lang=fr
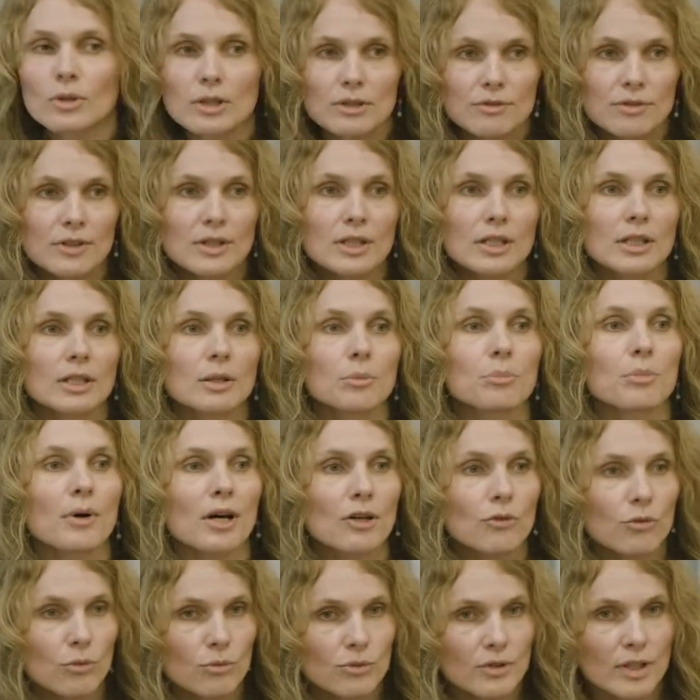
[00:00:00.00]
révéler
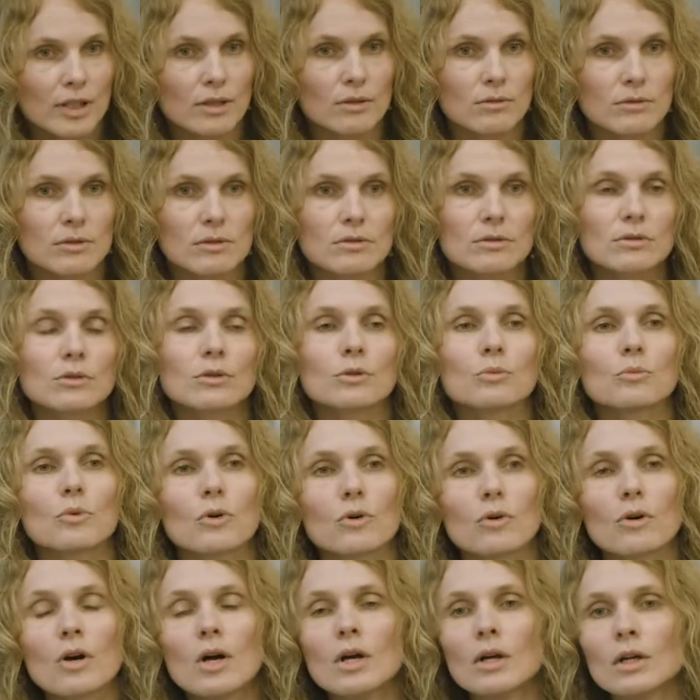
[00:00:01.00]
par son talent,
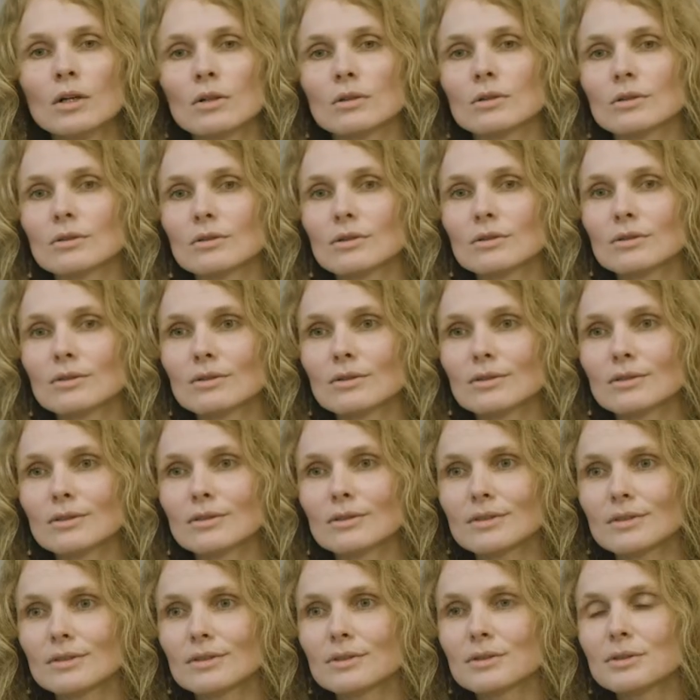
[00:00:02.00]
comment
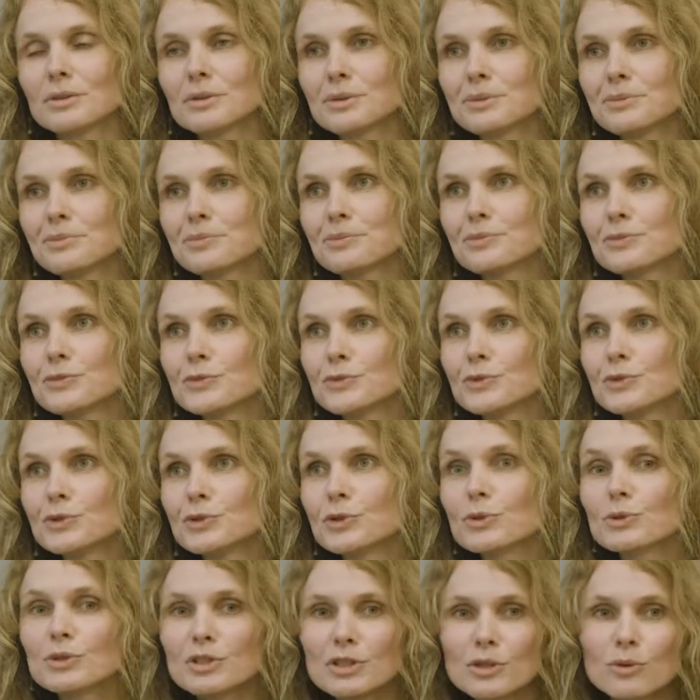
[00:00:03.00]
euh,
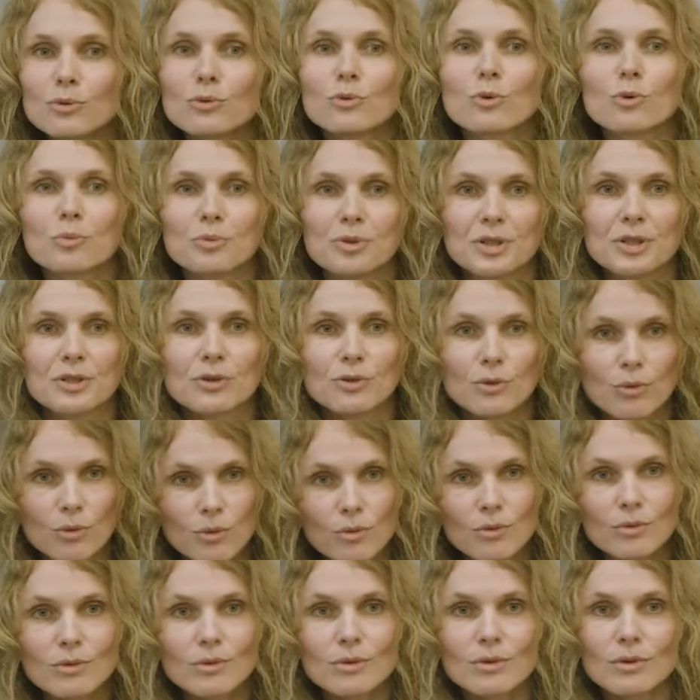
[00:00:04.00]
donner une opinion
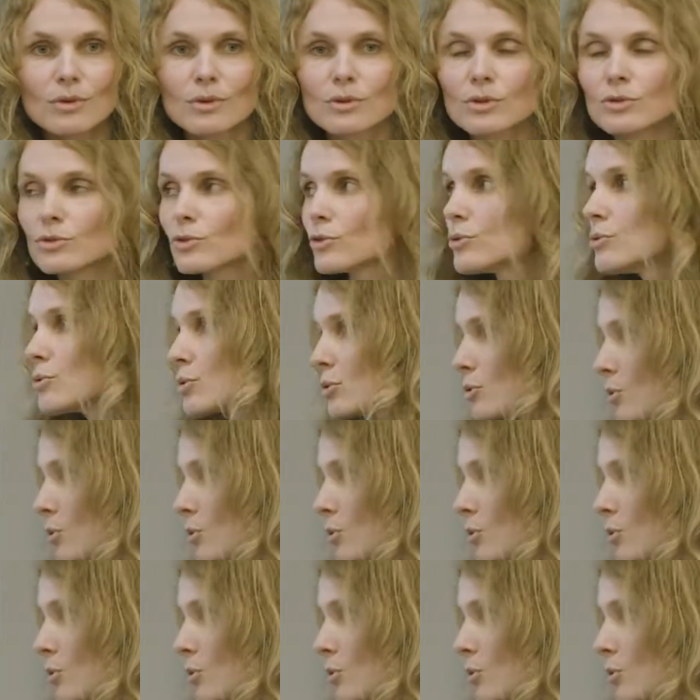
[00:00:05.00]
d'une